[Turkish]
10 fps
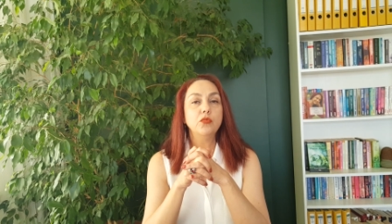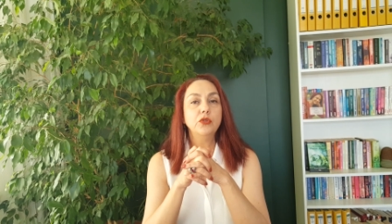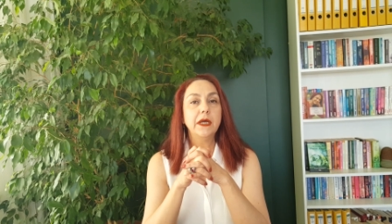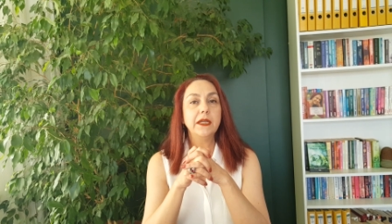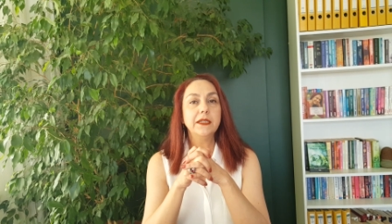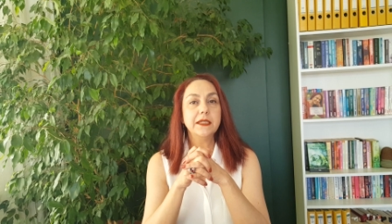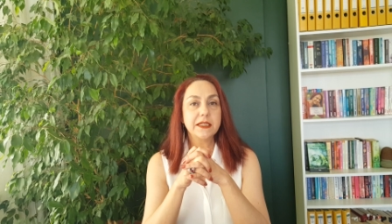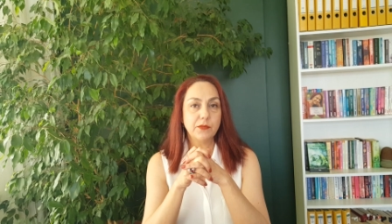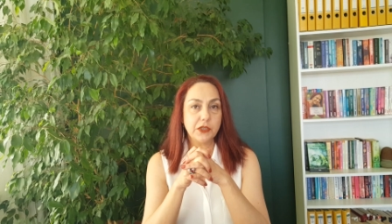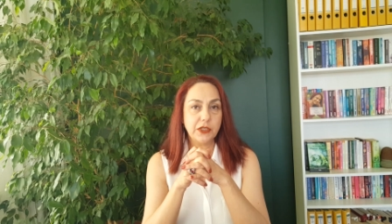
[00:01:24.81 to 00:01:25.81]
Bunlarla
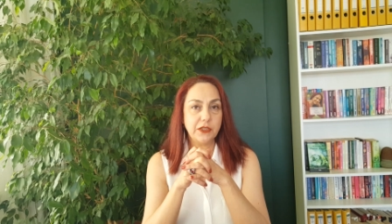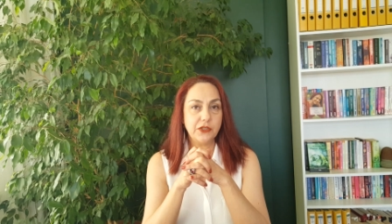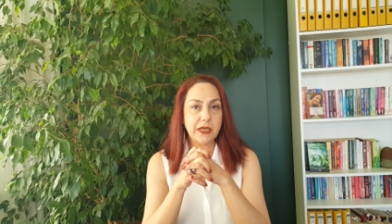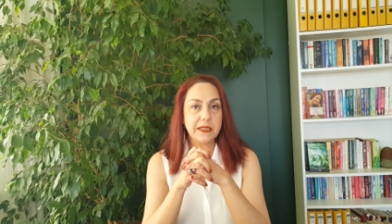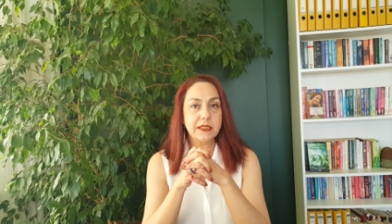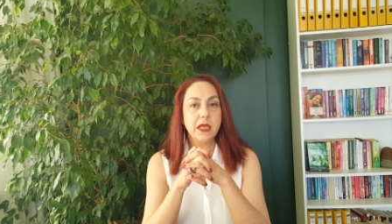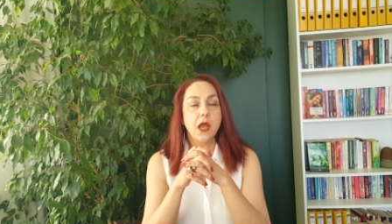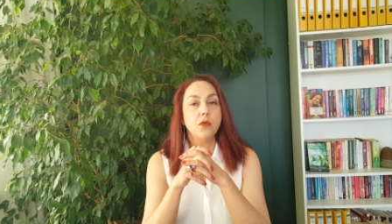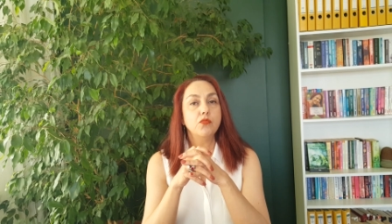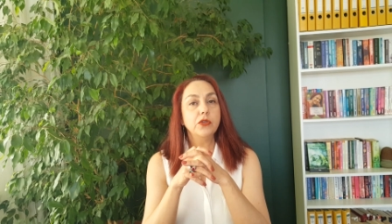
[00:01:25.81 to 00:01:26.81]
nasıl baş edeceğiz?
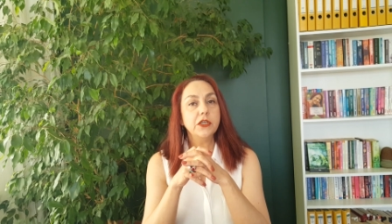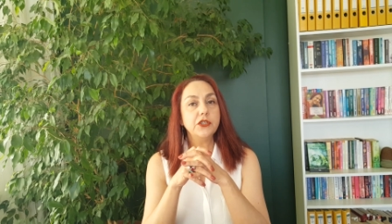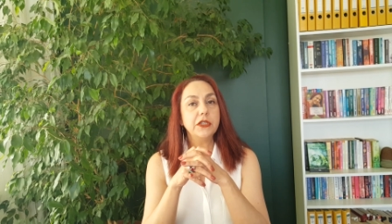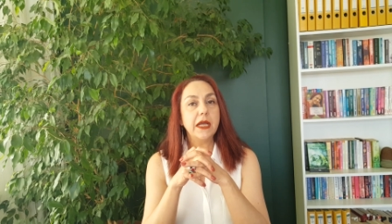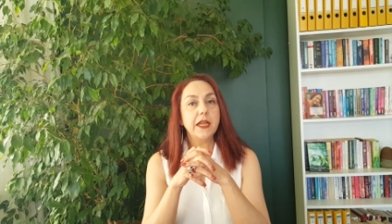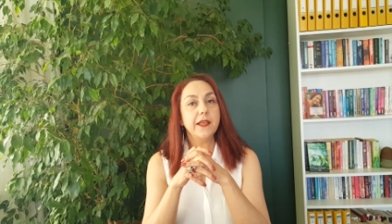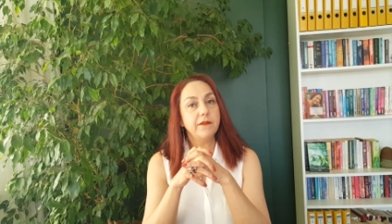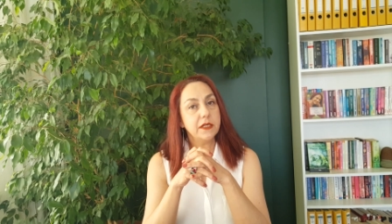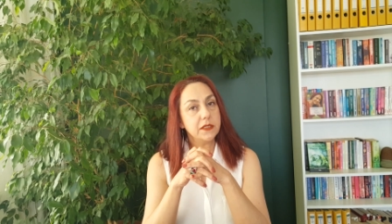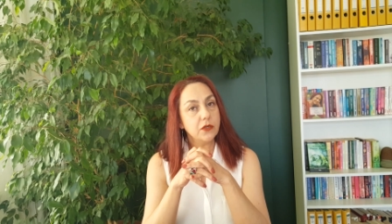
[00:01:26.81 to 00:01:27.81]
Bu kişiler
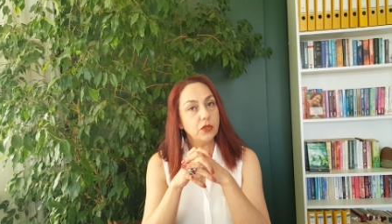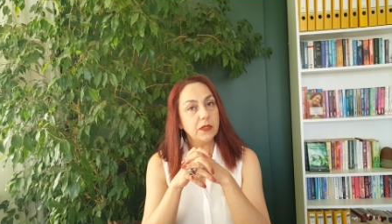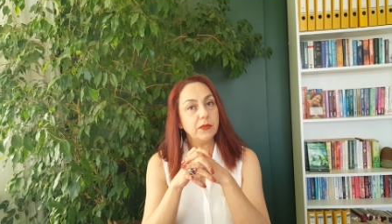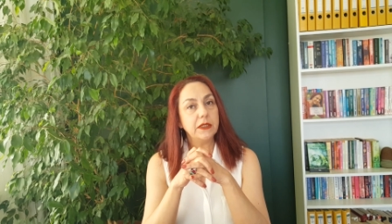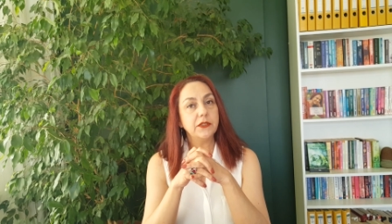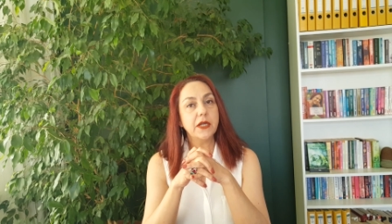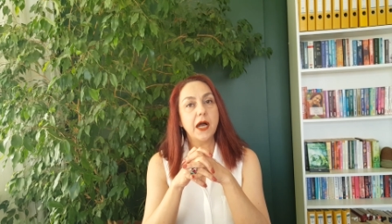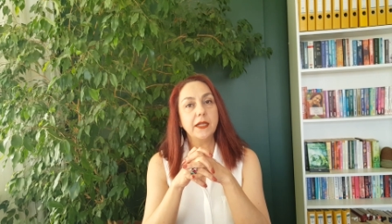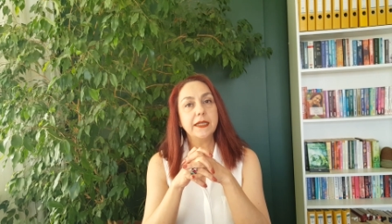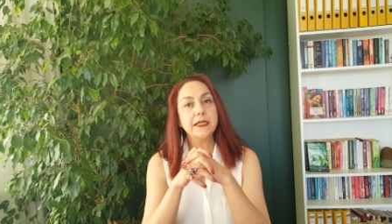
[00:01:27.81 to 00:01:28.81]
evinizde olabilir,
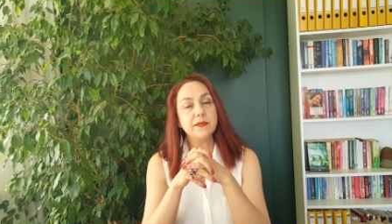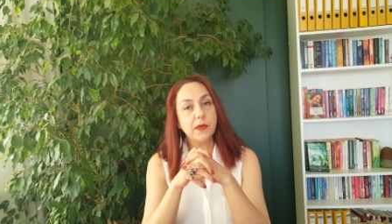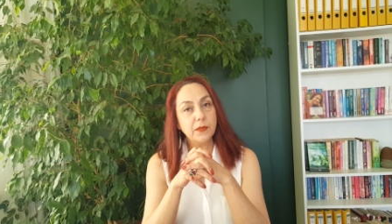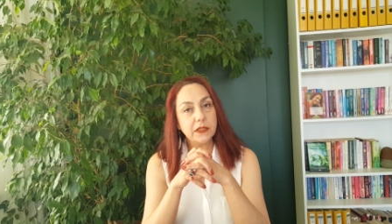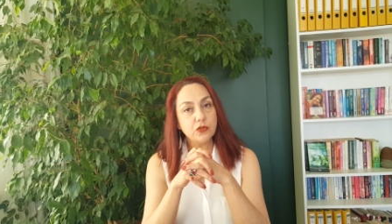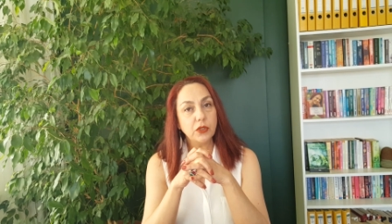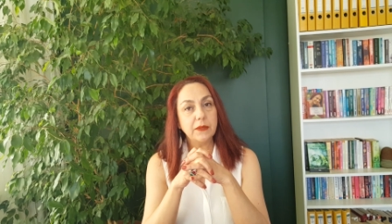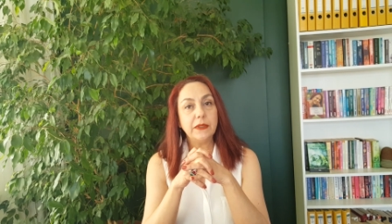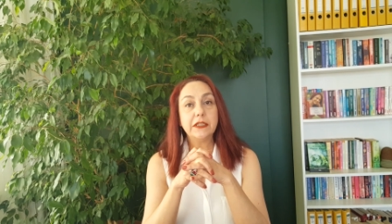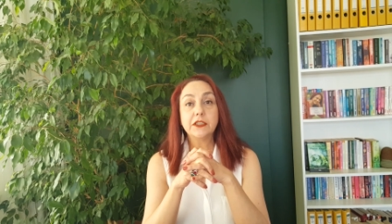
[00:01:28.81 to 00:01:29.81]
anneniz babanız
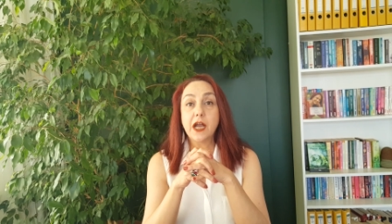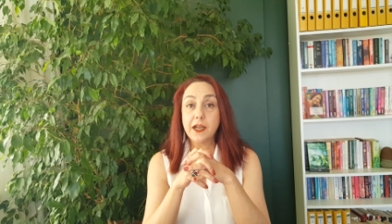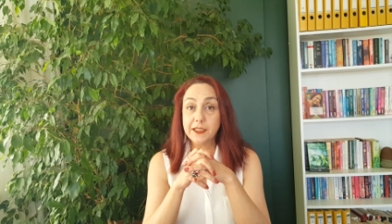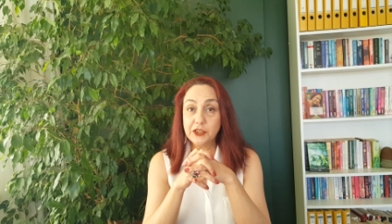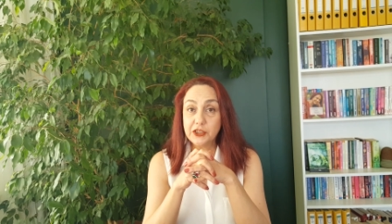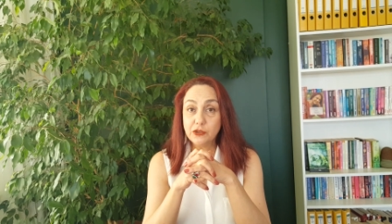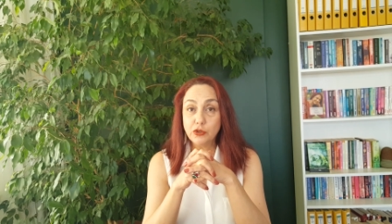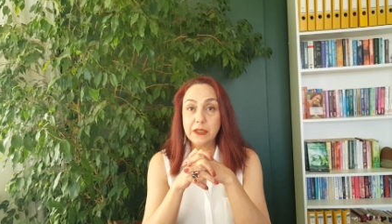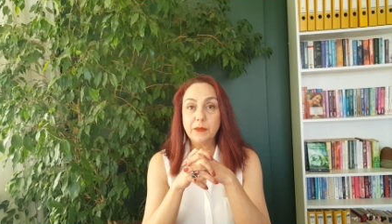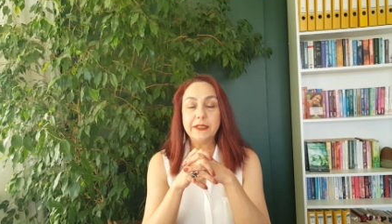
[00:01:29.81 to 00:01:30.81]
olabilir, kardeşiniz
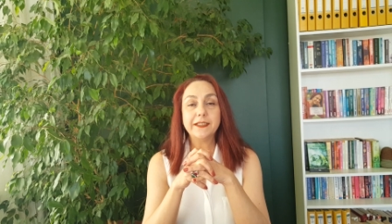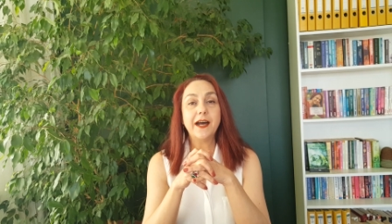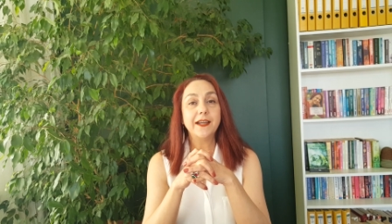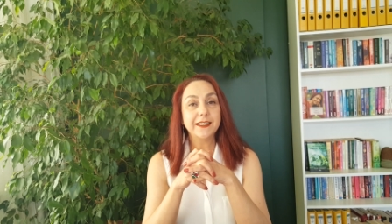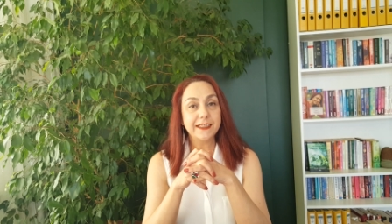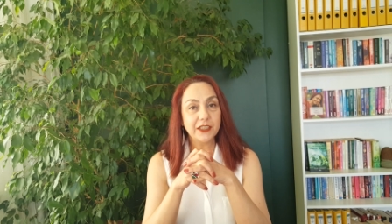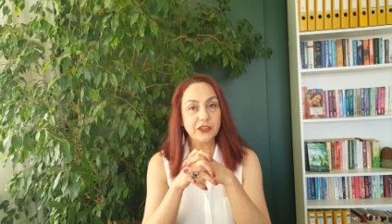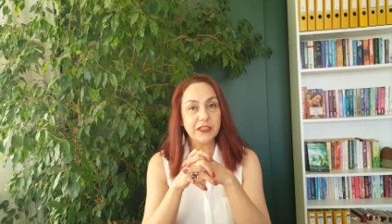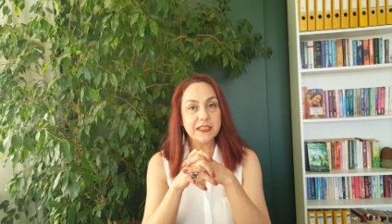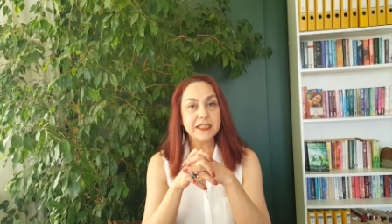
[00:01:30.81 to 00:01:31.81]
olabilir,
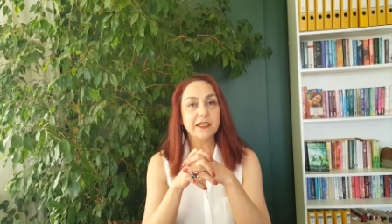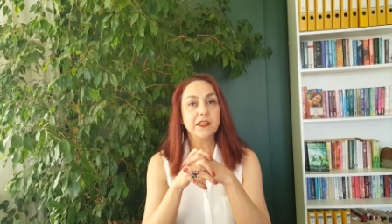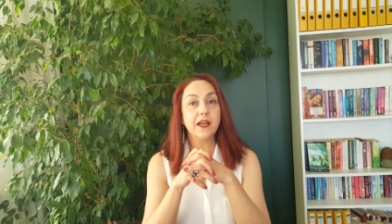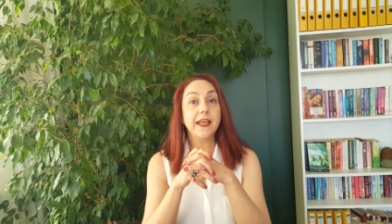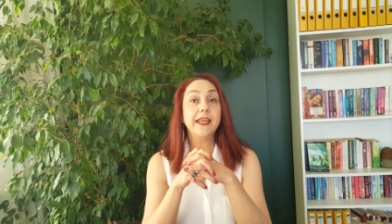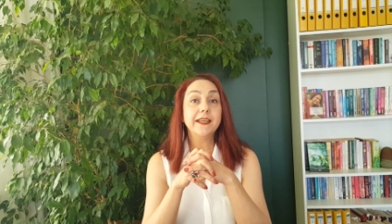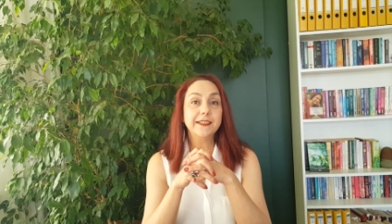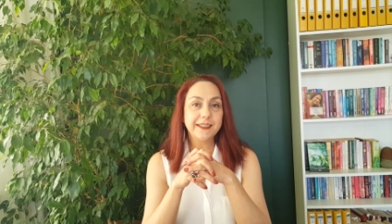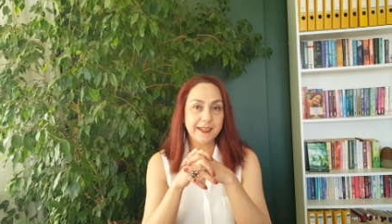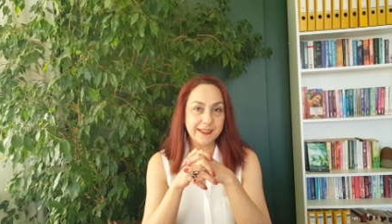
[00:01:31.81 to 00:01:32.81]
arkadaşlarınız hatta en
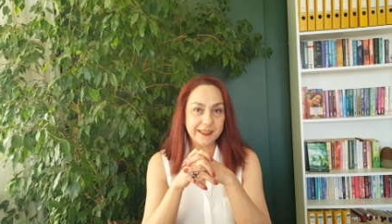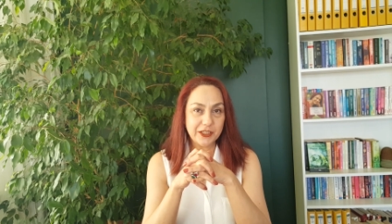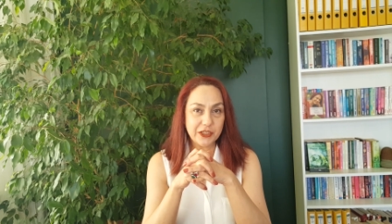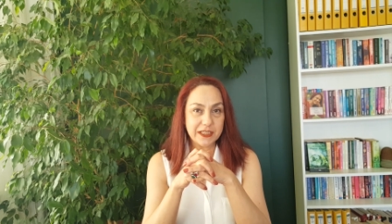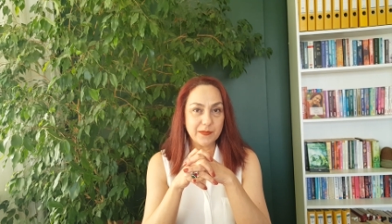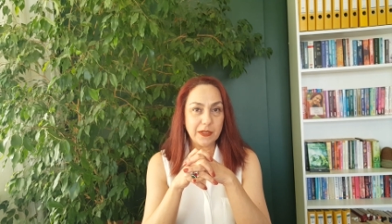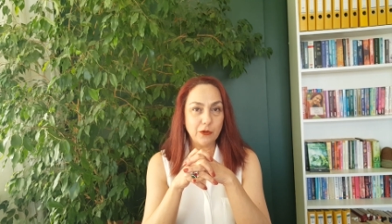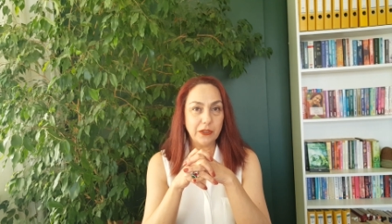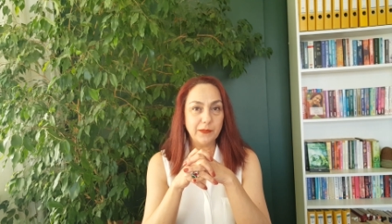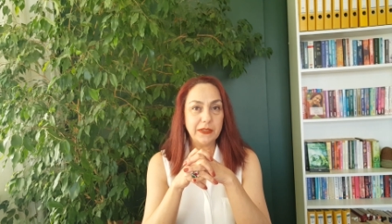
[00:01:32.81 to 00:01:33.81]
yakın arkadaşınız
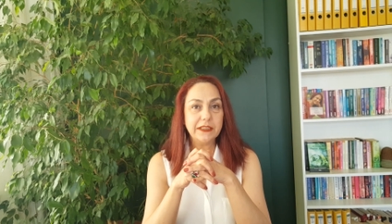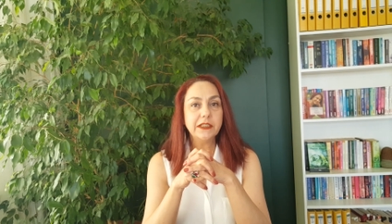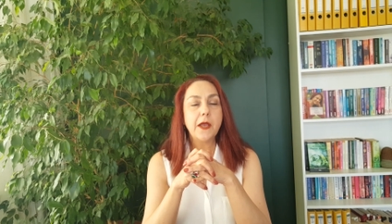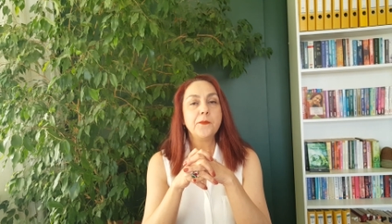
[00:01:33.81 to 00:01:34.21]
bile olabilir.